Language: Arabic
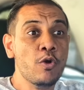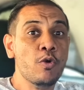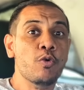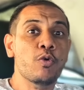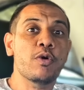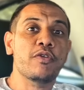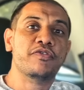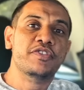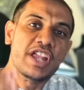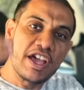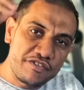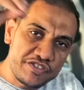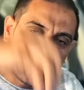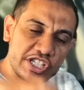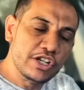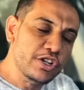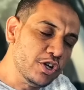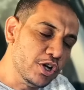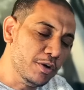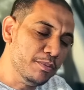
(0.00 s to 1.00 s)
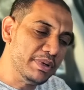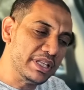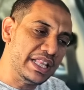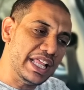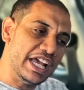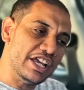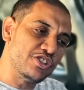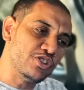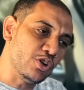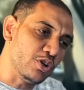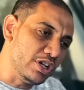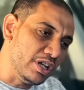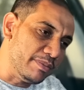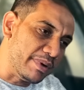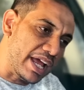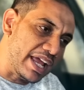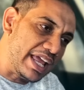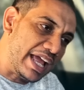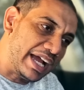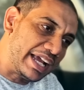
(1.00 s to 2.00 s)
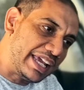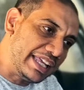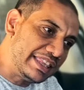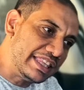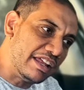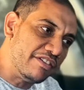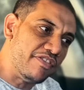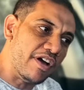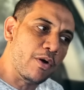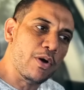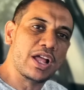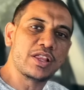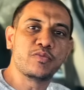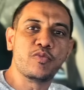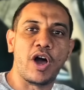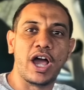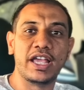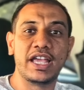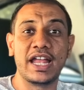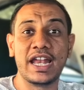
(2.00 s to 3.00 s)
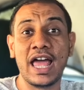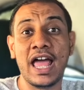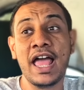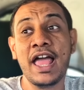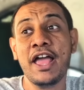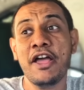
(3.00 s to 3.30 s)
وفي نفس اليوم بتلاقي شغل مريح جدا في اوقات معينه